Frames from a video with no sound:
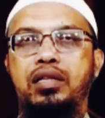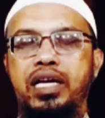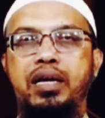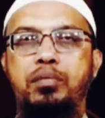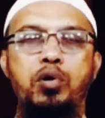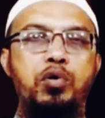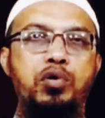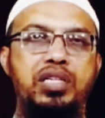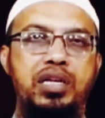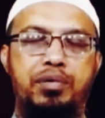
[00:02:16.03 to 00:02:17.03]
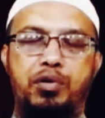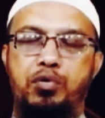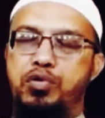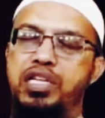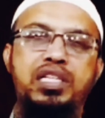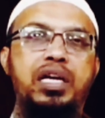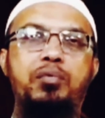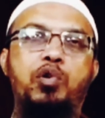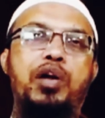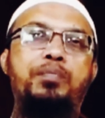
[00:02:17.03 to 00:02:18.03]
দেখে বড় হোক সেটি আমরা কোনো দিনই
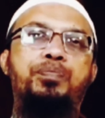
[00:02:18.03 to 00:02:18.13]
চাইব না